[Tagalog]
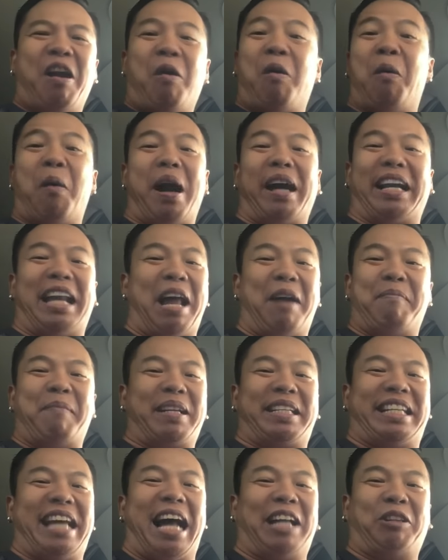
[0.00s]
Huwag lang
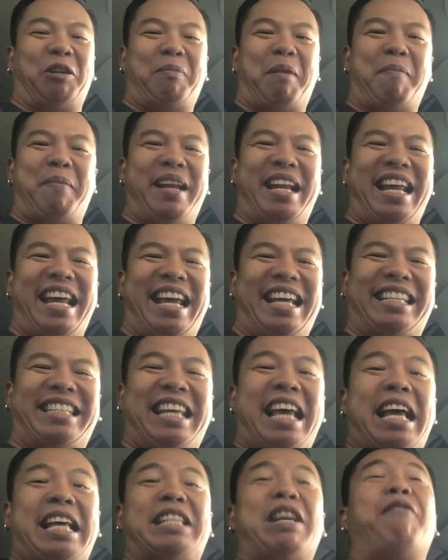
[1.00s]
masyadong
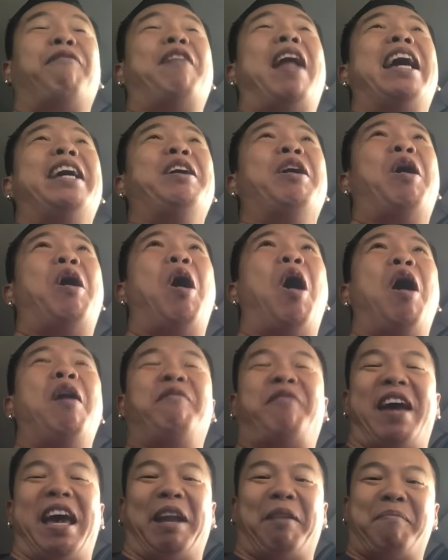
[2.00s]
mabilis, sa
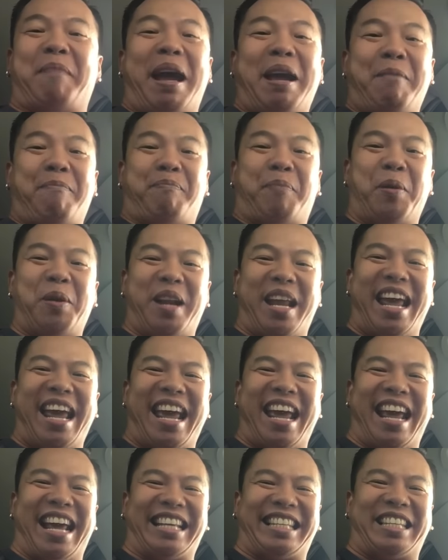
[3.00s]
flyover may
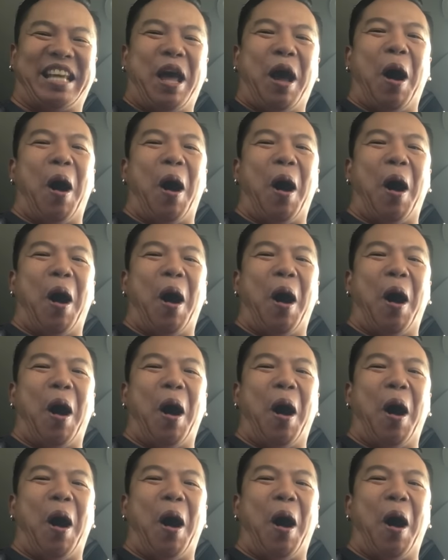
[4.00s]
pulis.